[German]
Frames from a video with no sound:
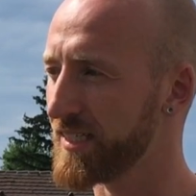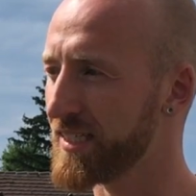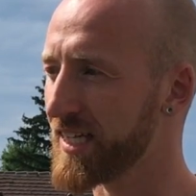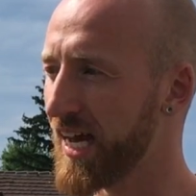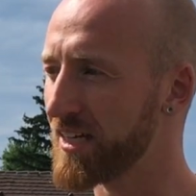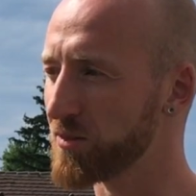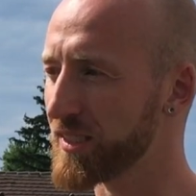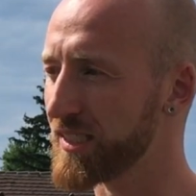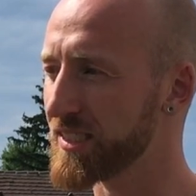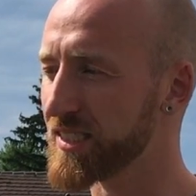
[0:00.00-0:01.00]

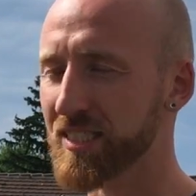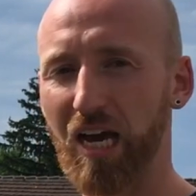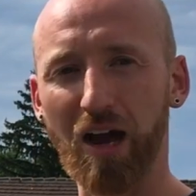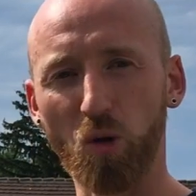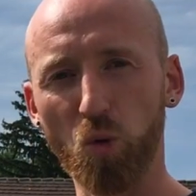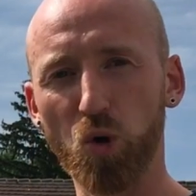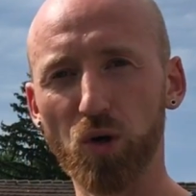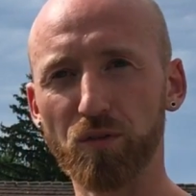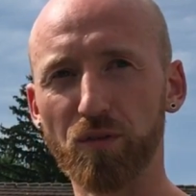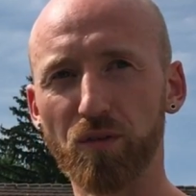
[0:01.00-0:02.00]
dadurch ist es
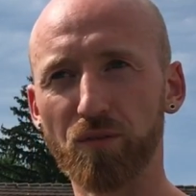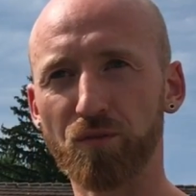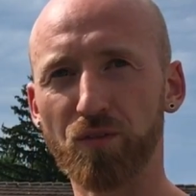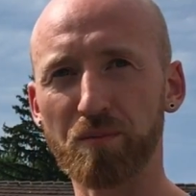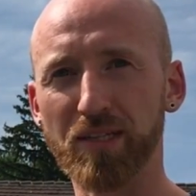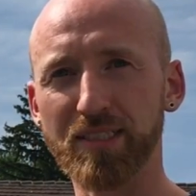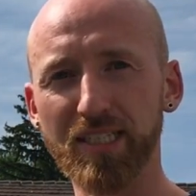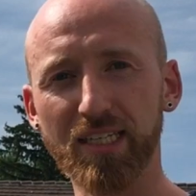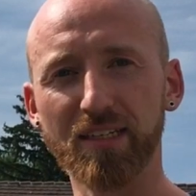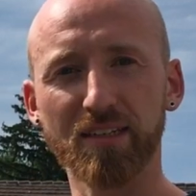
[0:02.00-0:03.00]
auch, wenn man
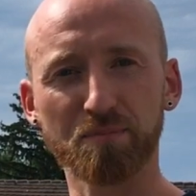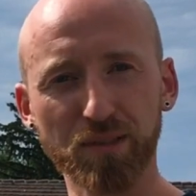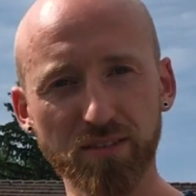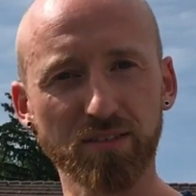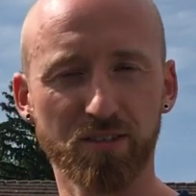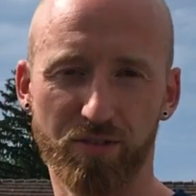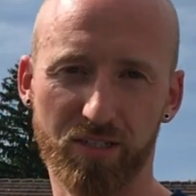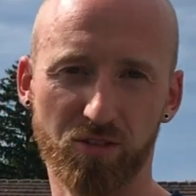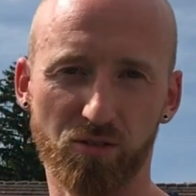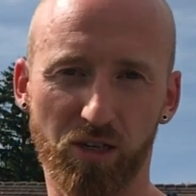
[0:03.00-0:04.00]
nicht in der
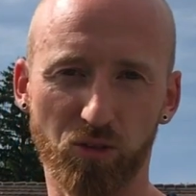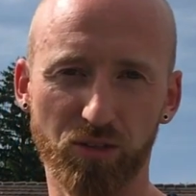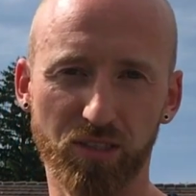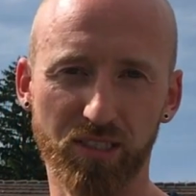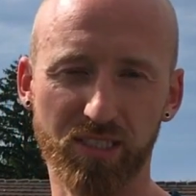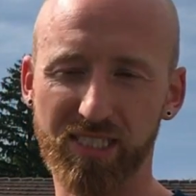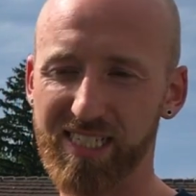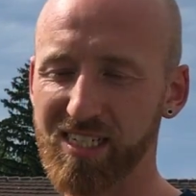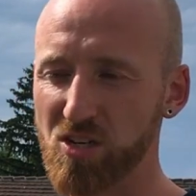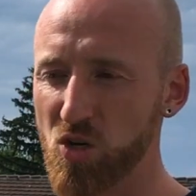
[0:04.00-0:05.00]
Businesswelt zu Hause ist,
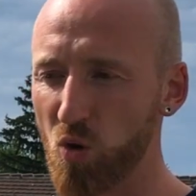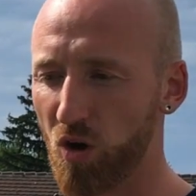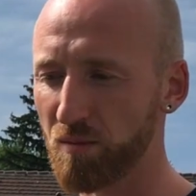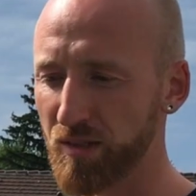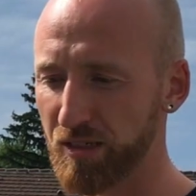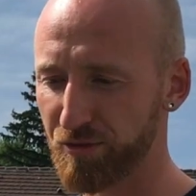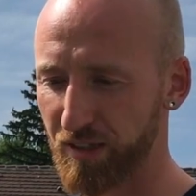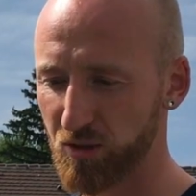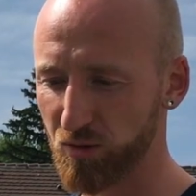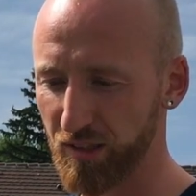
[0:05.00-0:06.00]
enorm
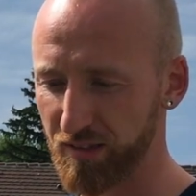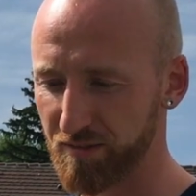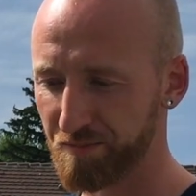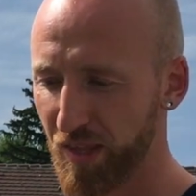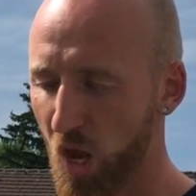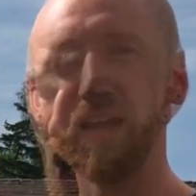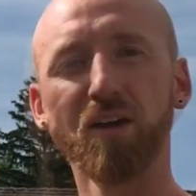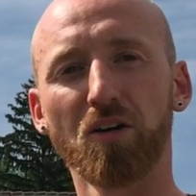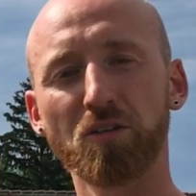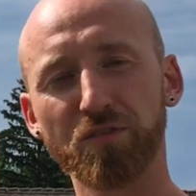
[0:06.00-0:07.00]
hilfreich zu lesen.
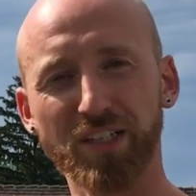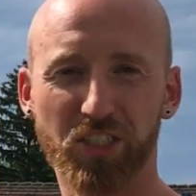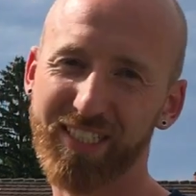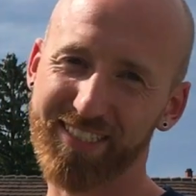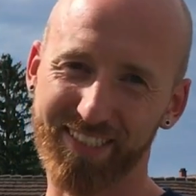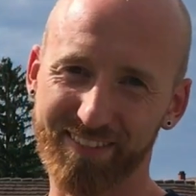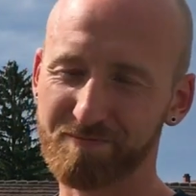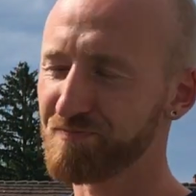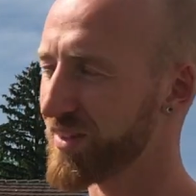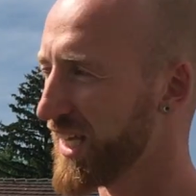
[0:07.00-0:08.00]
Und was steht
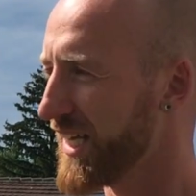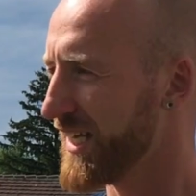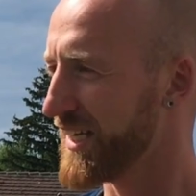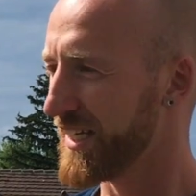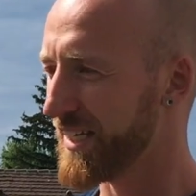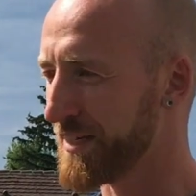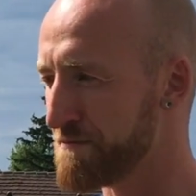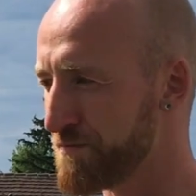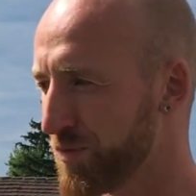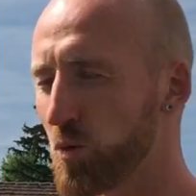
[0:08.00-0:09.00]
drin?
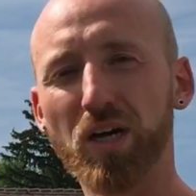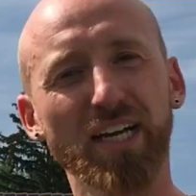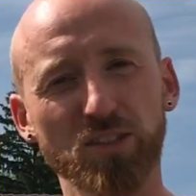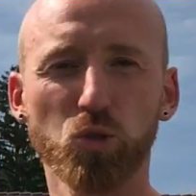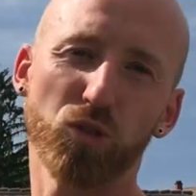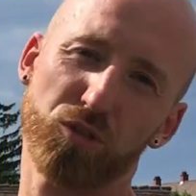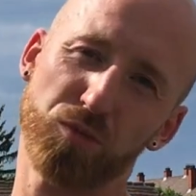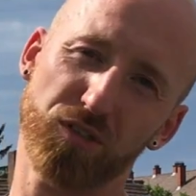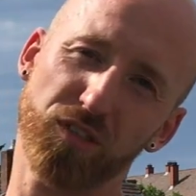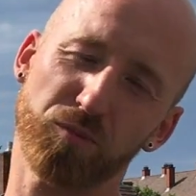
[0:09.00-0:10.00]
Ähm, nur ganz kurz
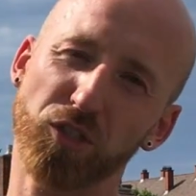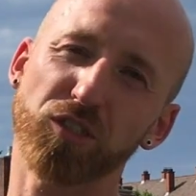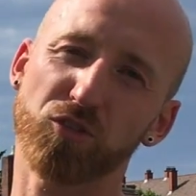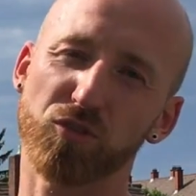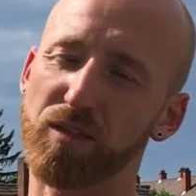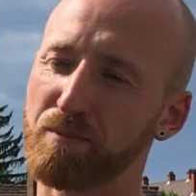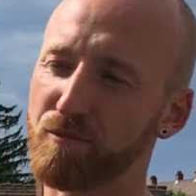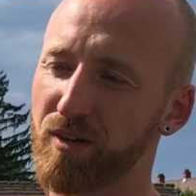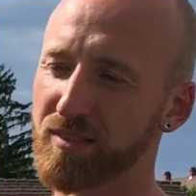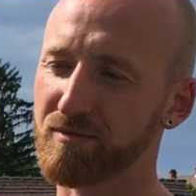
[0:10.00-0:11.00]
möchte ich es
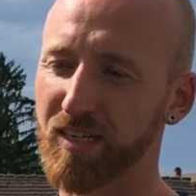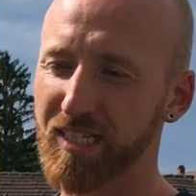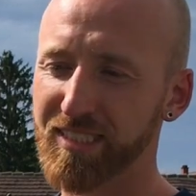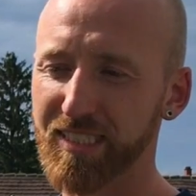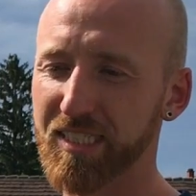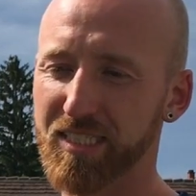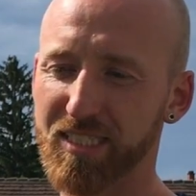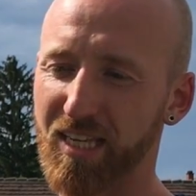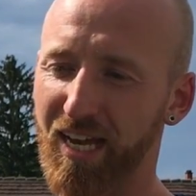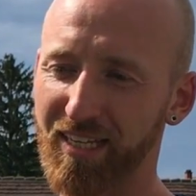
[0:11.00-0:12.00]
zusammenfassen, weil an sich ist
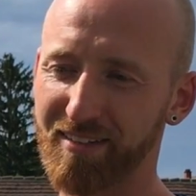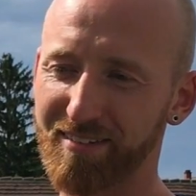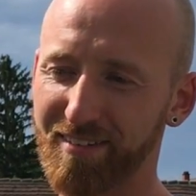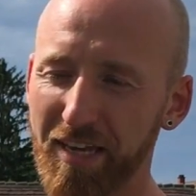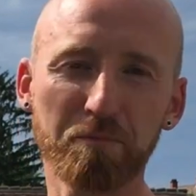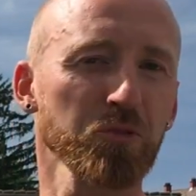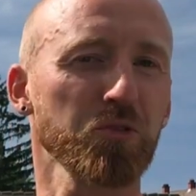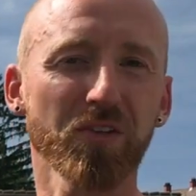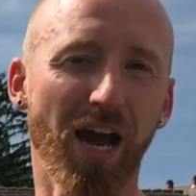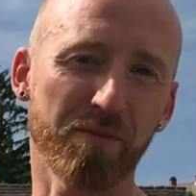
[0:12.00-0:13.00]
es ein
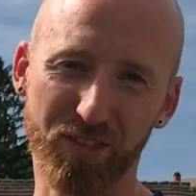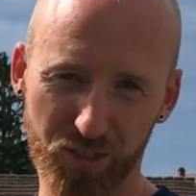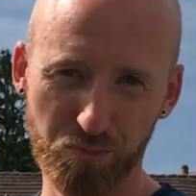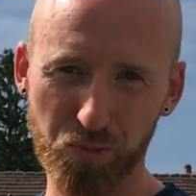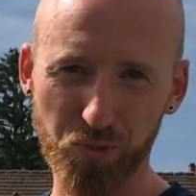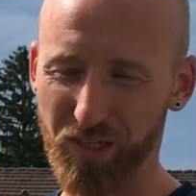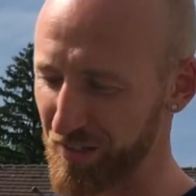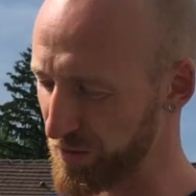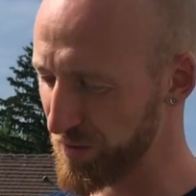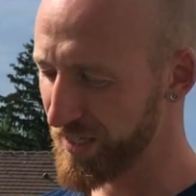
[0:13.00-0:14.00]
Lebens- und Arbeitsbuch.
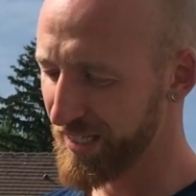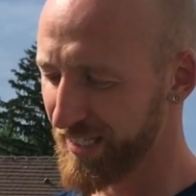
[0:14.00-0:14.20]
Also